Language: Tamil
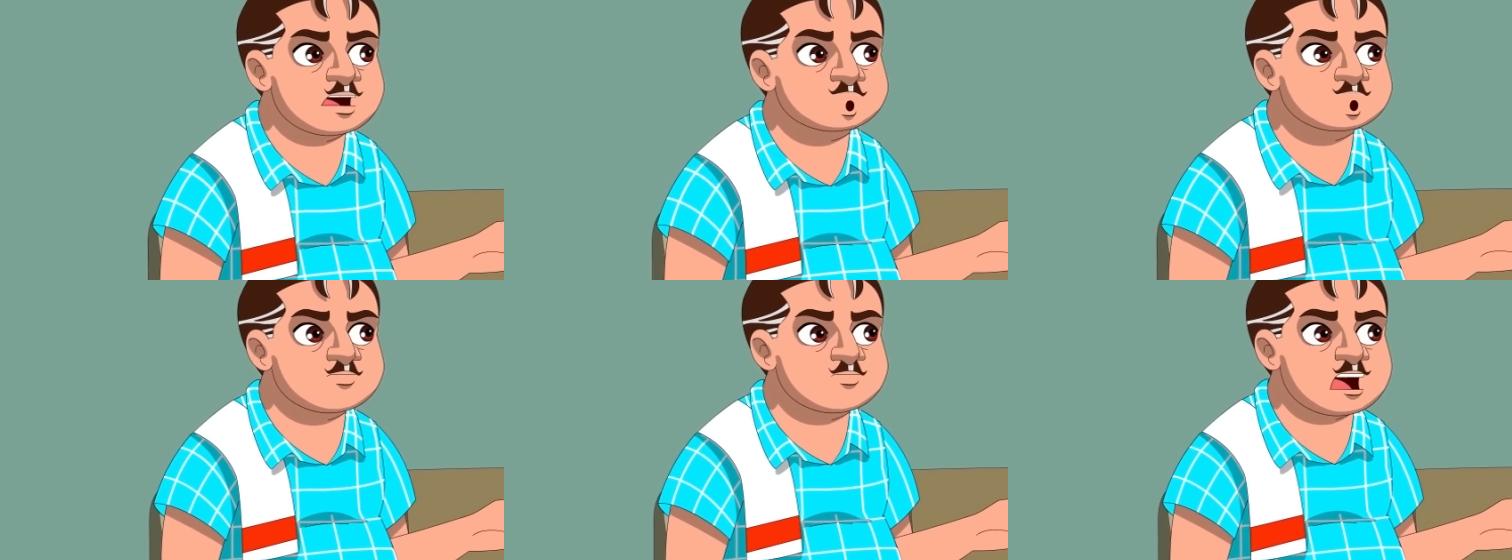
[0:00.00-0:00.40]

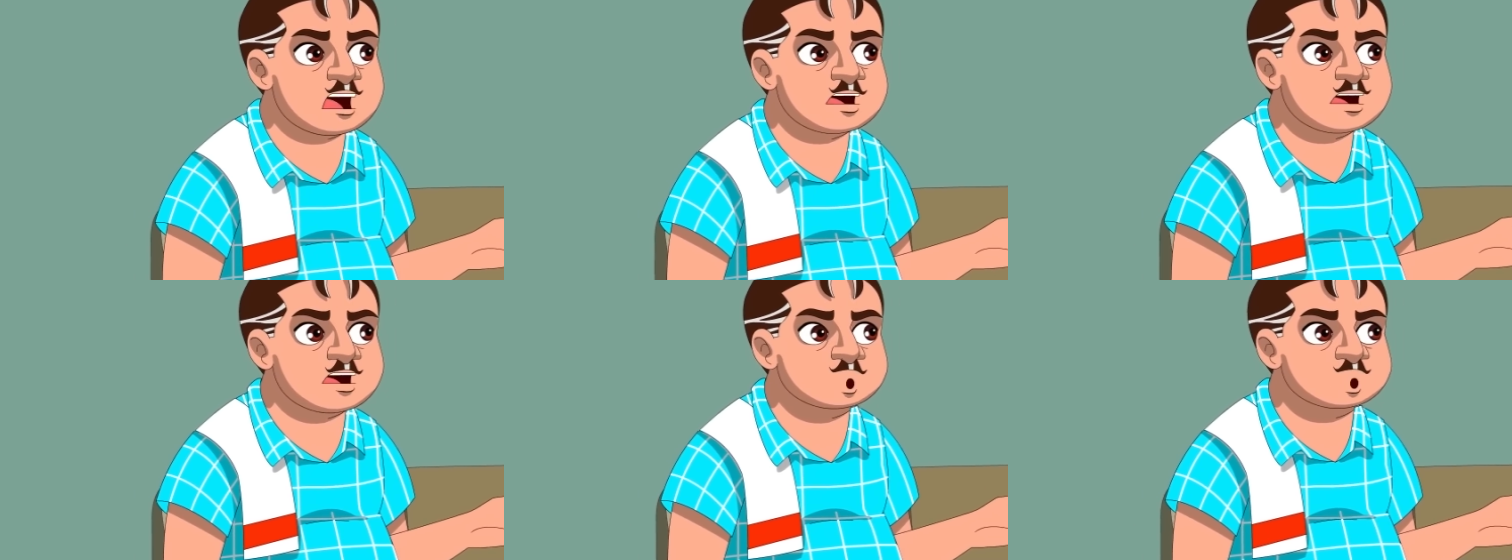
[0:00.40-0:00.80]

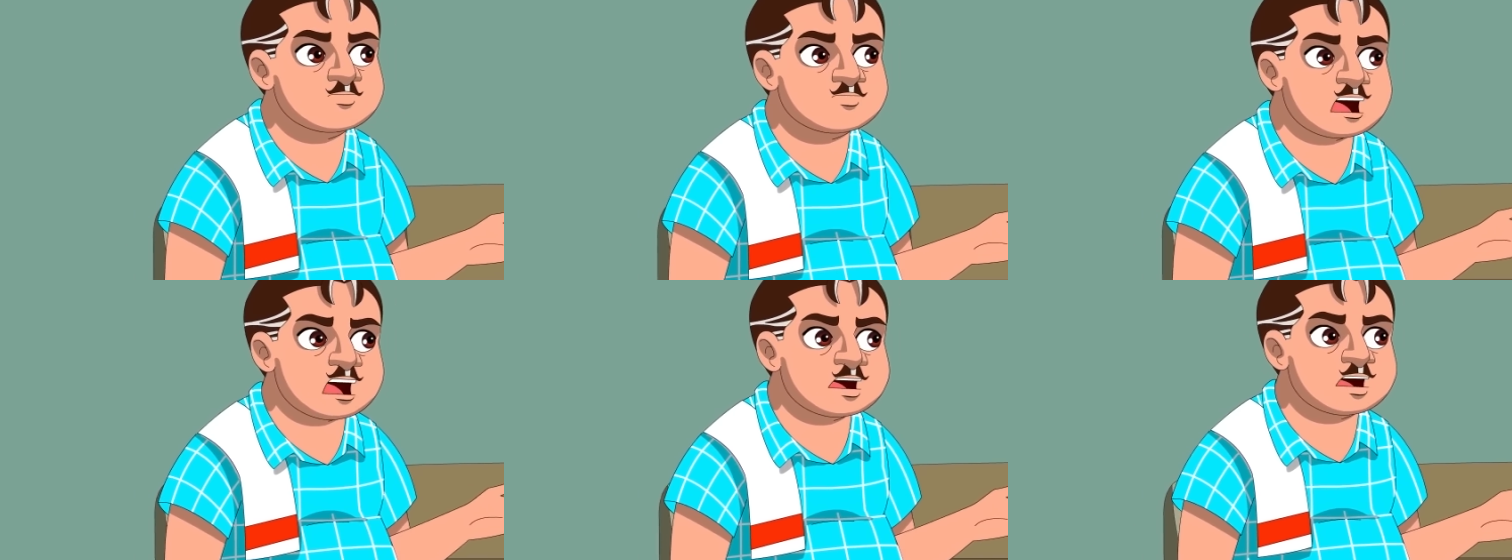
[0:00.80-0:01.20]
நூறுக்கு கூட
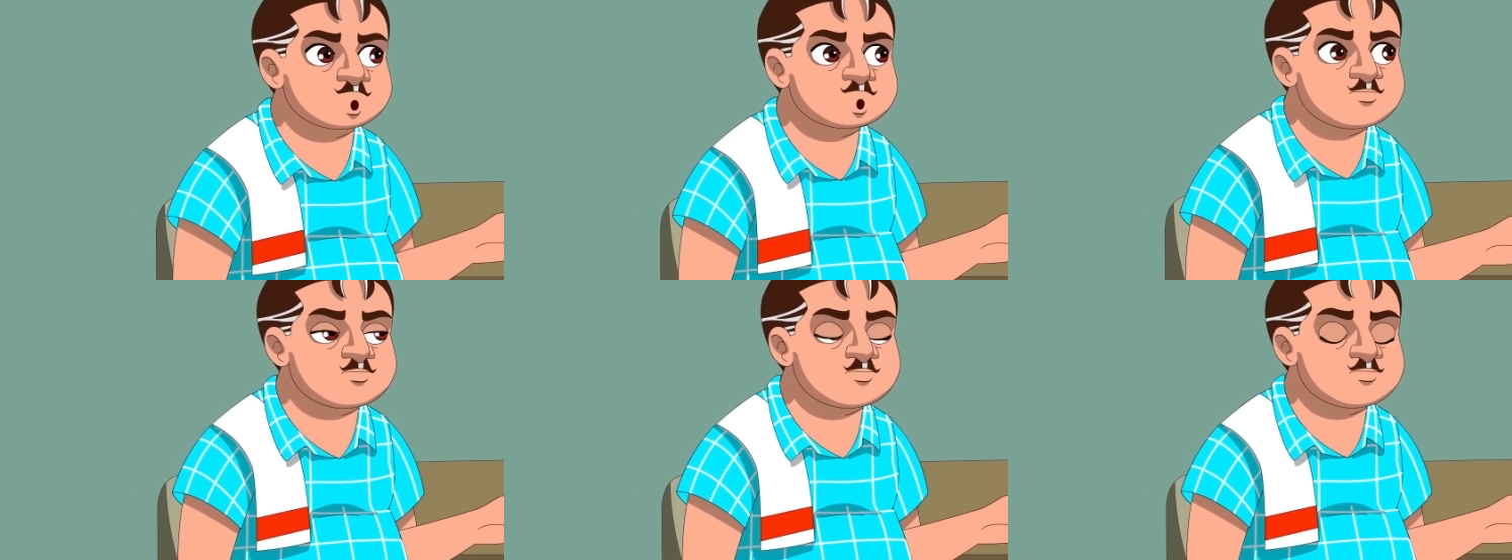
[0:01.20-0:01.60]
ஃபோன் பண்ண
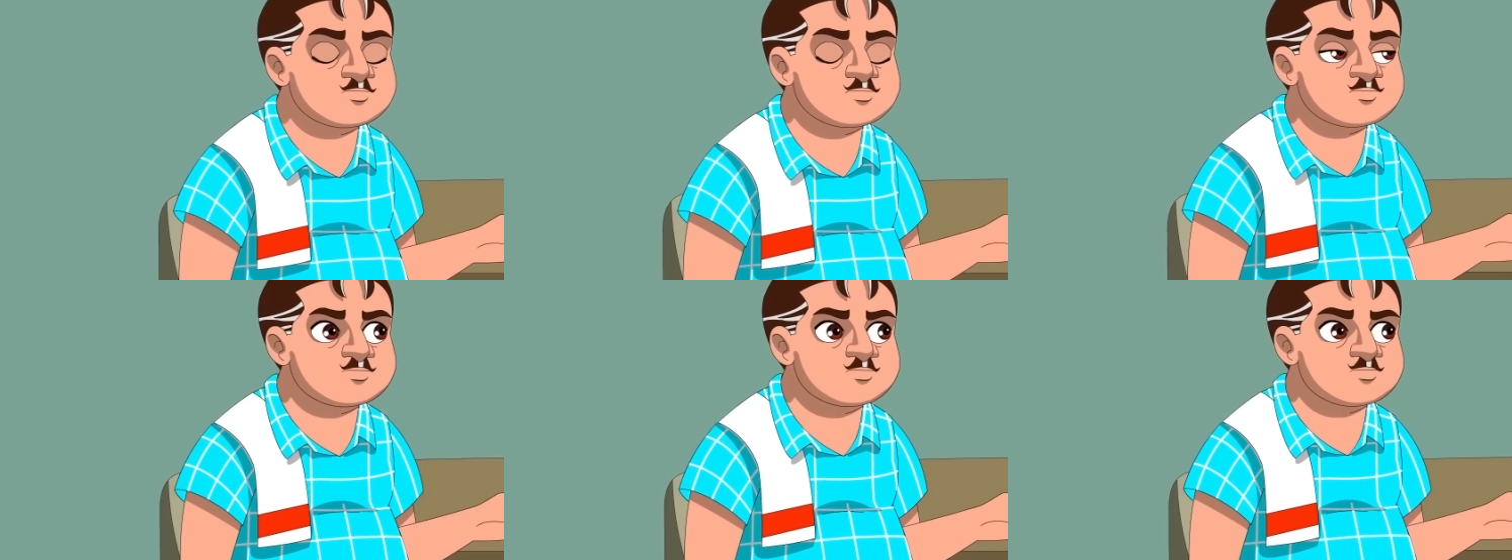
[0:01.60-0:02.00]
முடியும்
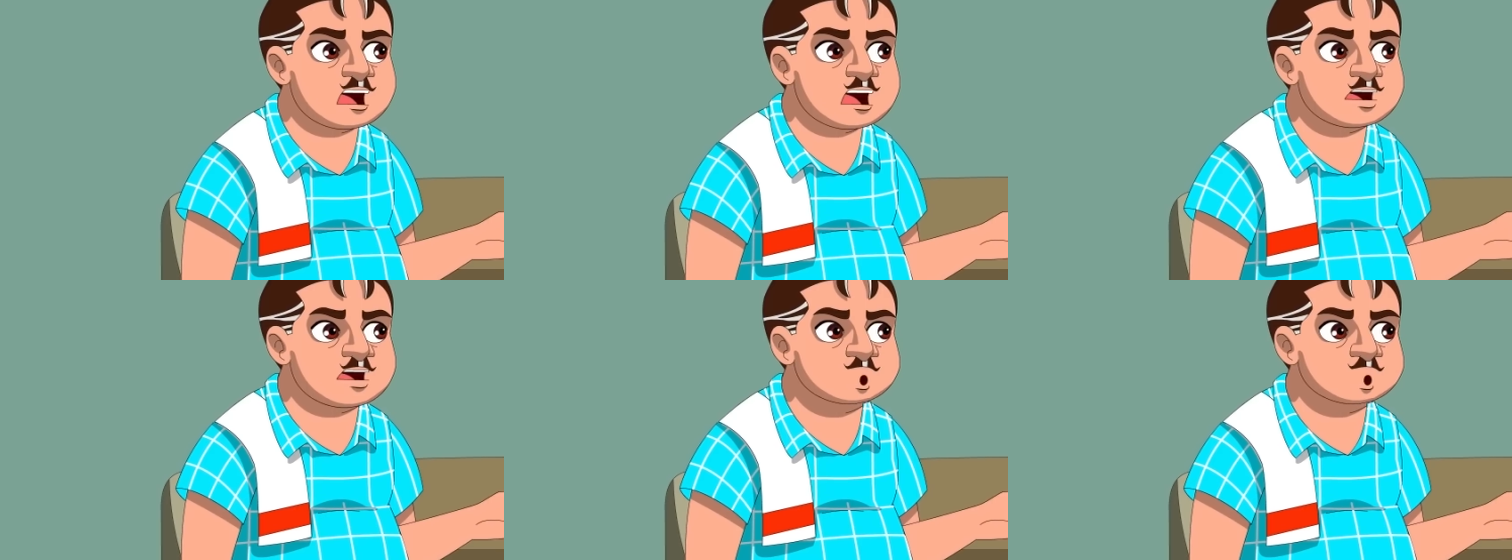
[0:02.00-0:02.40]

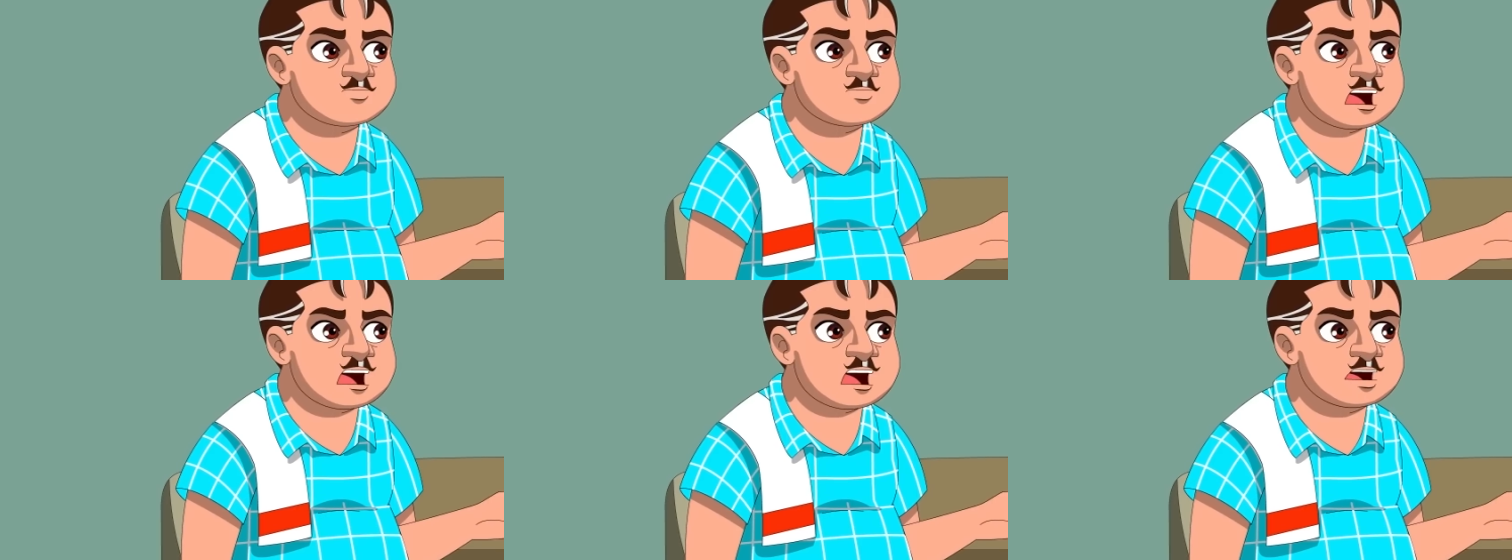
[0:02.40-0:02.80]
செய்யவா